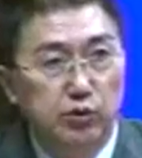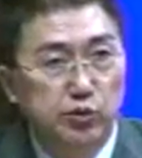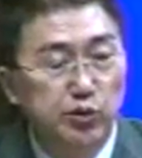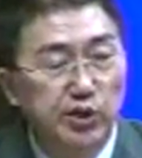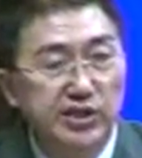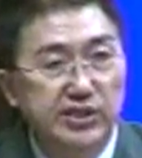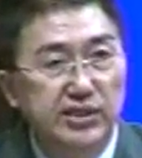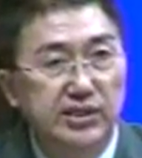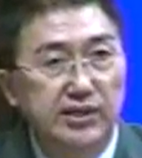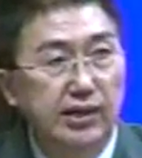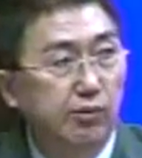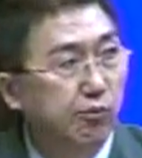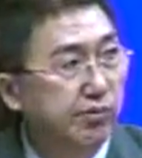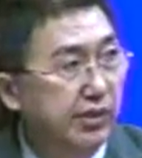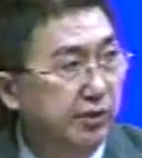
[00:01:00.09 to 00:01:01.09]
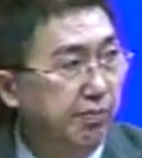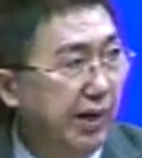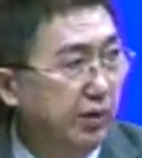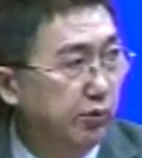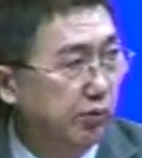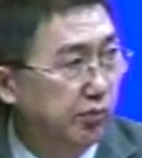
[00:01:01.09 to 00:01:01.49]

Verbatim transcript: 是没有确定，那我们礼拜